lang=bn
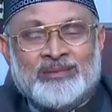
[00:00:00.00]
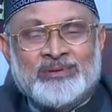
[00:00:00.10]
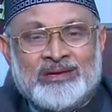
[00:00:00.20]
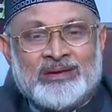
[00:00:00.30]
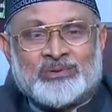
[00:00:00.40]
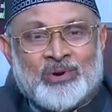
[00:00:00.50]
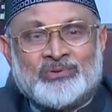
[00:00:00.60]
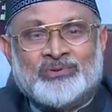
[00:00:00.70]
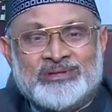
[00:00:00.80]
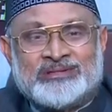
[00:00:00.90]
আমি একটু
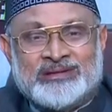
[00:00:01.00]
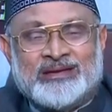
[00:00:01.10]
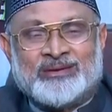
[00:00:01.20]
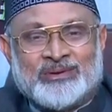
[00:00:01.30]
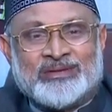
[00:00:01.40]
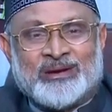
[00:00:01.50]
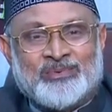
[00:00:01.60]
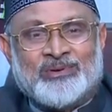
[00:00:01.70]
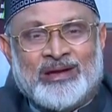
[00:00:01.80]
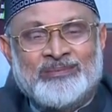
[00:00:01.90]
অন্য দিক থেকে কথাটা
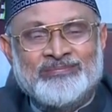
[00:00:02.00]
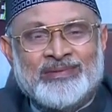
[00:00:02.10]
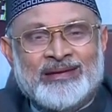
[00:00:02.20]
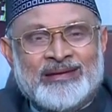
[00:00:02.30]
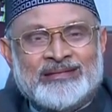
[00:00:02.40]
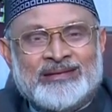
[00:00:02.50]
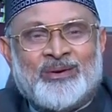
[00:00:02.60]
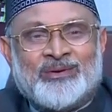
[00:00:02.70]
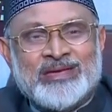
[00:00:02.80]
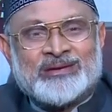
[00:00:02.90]
বললাম যে
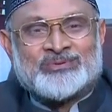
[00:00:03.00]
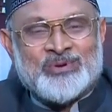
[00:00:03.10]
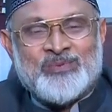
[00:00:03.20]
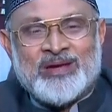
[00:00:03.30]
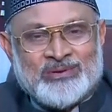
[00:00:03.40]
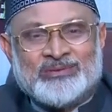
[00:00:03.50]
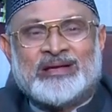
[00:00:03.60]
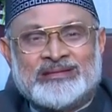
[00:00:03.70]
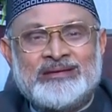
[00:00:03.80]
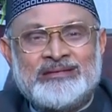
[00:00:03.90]
অনেক সৌভাগ্য
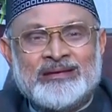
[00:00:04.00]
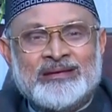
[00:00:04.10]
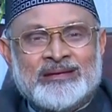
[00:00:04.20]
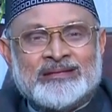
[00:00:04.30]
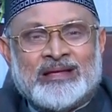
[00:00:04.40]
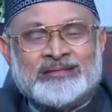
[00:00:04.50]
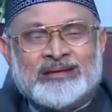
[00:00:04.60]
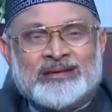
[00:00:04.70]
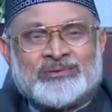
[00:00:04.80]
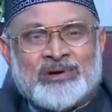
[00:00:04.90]
যাদের
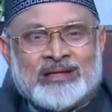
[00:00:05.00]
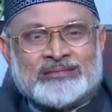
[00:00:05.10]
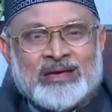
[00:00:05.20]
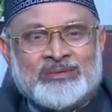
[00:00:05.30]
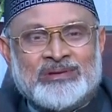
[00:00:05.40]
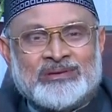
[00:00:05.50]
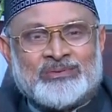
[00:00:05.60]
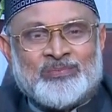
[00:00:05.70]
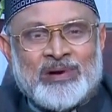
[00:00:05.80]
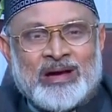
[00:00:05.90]
তাদের একটু হাতগামী
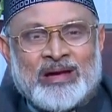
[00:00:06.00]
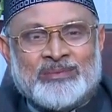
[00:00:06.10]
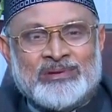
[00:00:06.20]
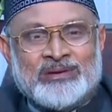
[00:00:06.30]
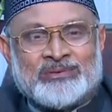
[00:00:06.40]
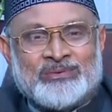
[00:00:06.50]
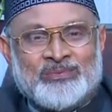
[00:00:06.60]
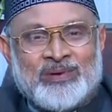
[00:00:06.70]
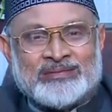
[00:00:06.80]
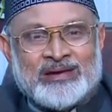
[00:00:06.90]
একটু পাগামী একটু
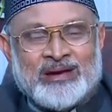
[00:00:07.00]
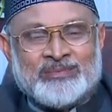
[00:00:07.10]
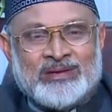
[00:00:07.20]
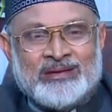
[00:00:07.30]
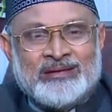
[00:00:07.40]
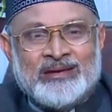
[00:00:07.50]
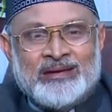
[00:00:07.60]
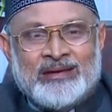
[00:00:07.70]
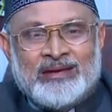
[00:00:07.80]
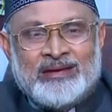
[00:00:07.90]
মাথাগামী
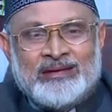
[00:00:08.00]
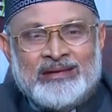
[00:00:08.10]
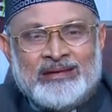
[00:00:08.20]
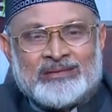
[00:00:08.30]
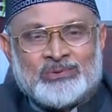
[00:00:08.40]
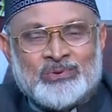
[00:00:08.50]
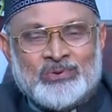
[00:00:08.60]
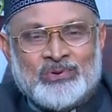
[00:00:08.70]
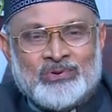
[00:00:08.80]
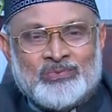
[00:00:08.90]
একটু
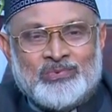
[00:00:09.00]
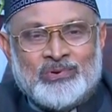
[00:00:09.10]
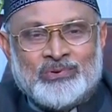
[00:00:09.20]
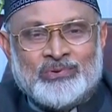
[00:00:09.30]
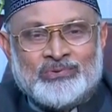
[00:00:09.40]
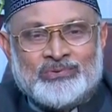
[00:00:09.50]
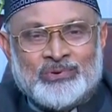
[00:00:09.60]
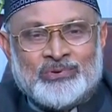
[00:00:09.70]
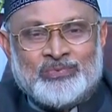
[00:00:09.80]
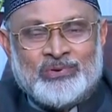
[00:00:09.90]
ভুরু
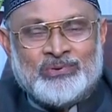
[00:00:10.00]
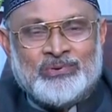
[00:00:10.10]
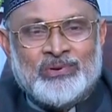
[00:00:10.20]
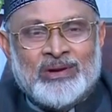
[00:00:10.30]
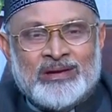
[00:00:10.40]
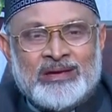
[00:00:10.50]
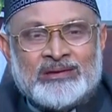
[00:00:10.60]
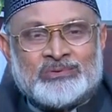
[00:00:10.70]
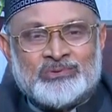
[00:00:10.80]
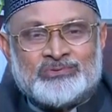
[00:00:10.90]
জোর ভুরু
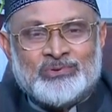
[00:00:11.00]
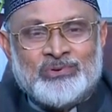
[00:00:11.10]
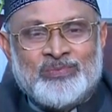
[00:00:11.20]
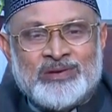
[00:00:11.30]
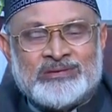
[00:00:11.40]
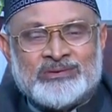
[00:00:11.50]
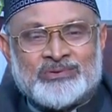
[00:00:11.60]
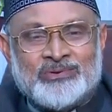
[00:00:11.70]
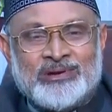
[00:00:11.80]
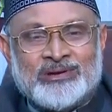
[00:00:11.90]
একটু চুল বেশি
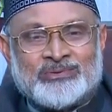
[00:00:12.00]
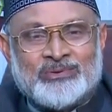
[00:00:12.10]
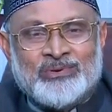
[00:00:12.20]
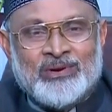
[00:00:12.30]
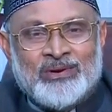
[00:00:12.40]
শরীরে একটু